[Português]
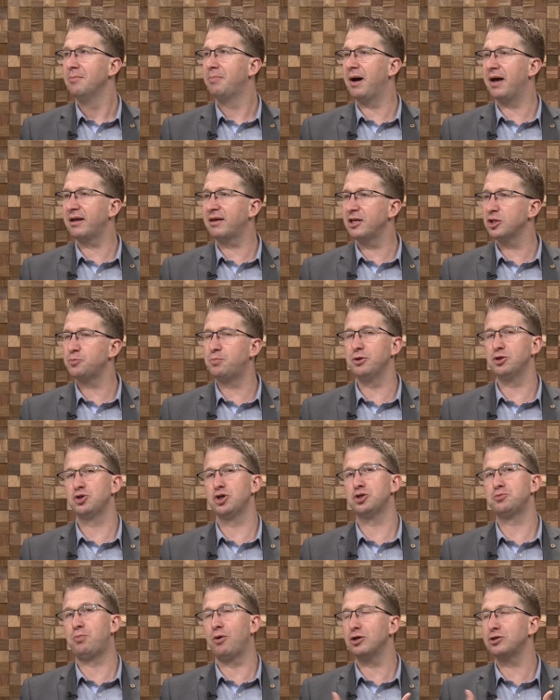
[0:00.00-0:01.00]
para que as
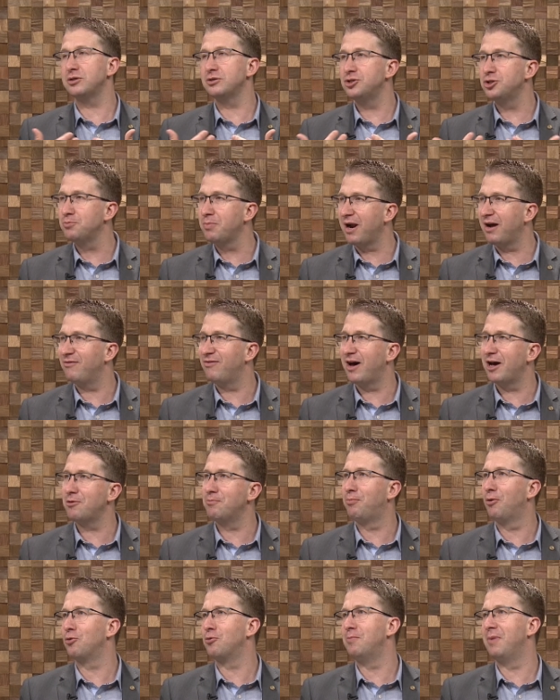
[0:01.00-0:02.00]
pessoas possam desbravar
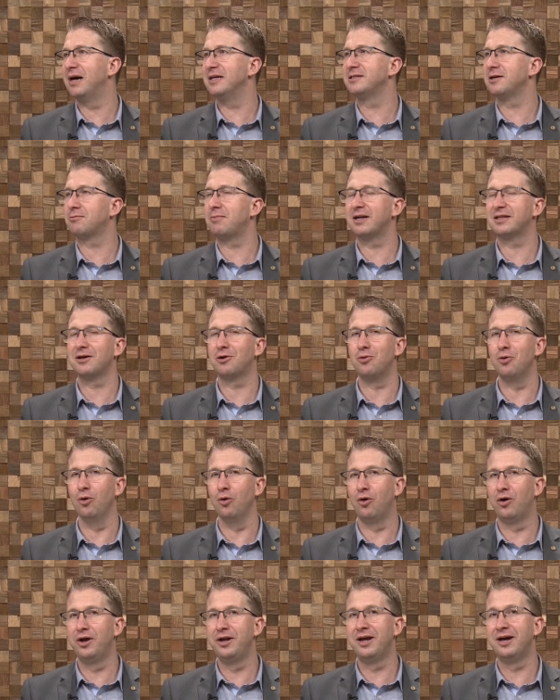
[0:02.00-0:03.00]
um pouco mais da Quarta
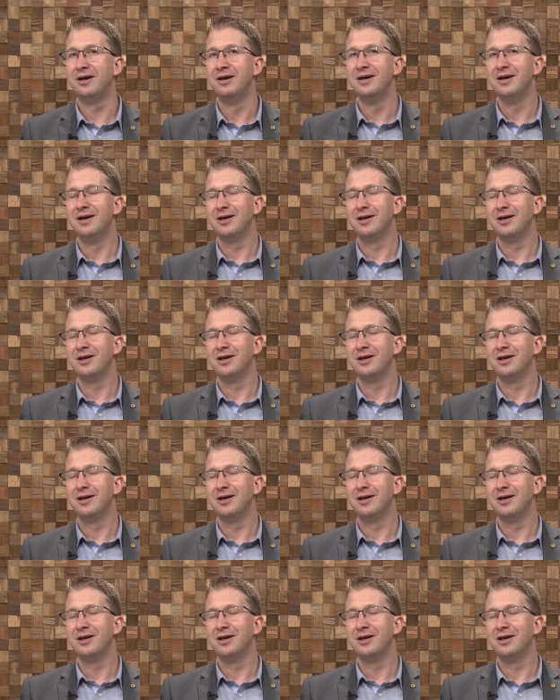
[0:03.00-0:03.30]
Colônia,